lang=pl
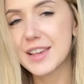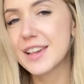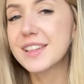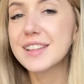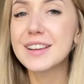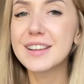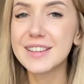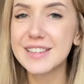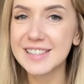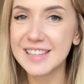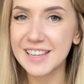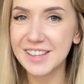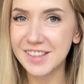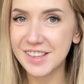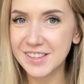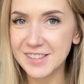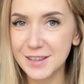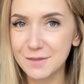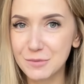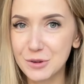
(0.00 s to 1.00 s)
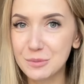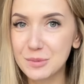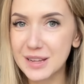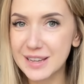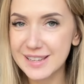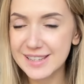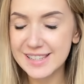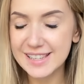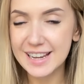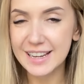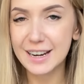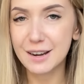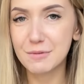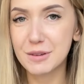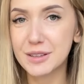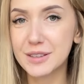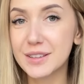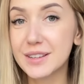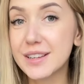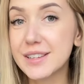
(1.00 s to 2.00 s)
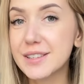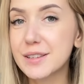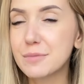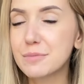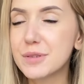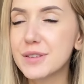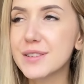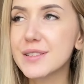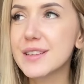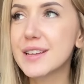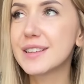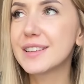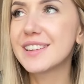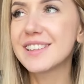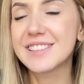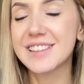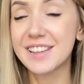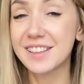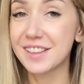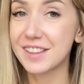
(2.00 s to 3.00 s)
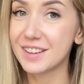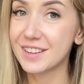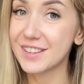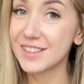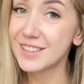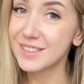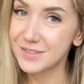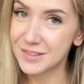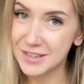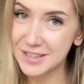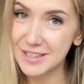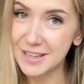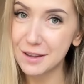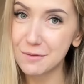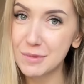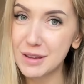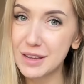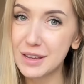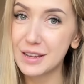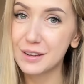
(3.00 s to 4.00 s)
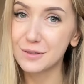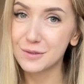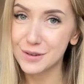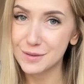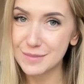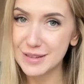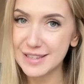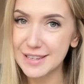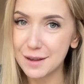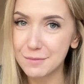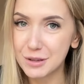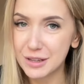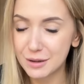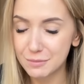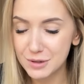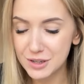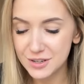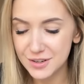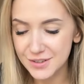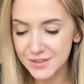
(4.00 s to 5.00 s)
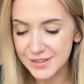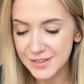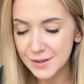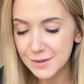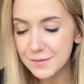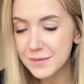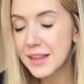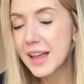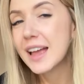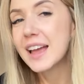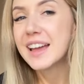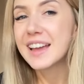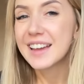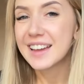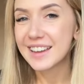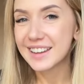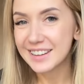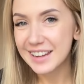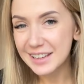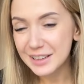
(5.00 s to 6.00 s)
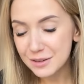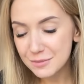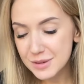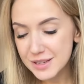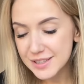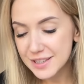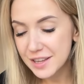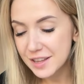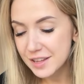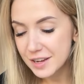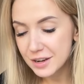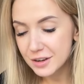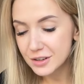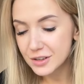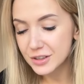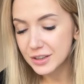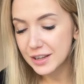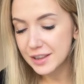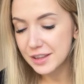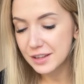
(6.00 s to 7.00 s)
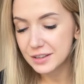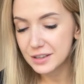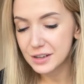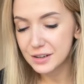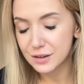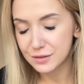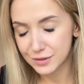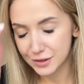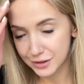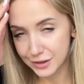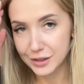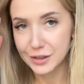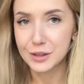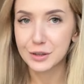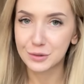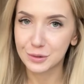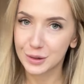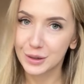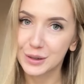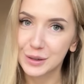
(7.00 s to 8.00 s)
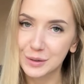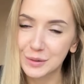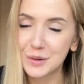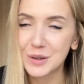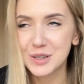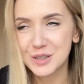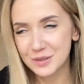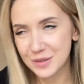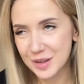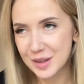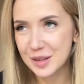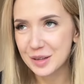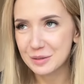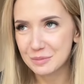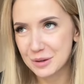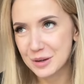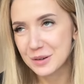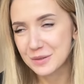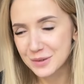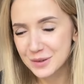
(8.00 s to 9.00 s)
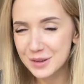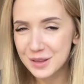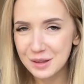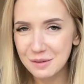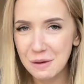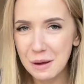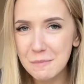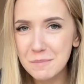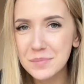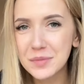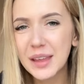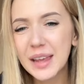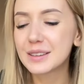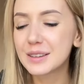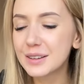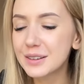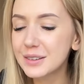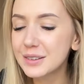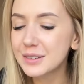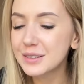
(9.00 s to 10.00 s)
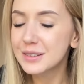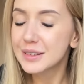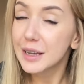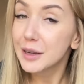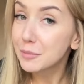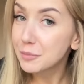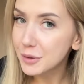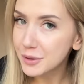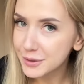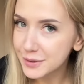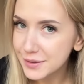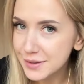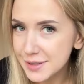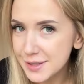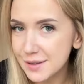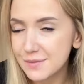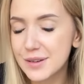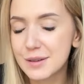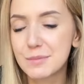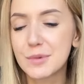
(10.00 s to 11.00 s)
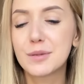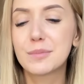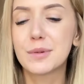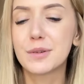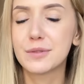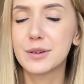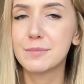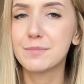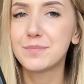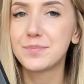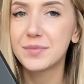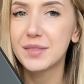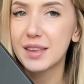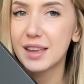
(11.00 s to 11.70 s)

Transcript: Jeśli jesteście ze mną na Instagramie, to na 100% jesteście ze wszystkimi informacjami na bieżąco. Natomiast jeśli oglądacie tylko vlogi, do których oczywiście dopiero wróciłam, to tak pokrótce Wam opowiem.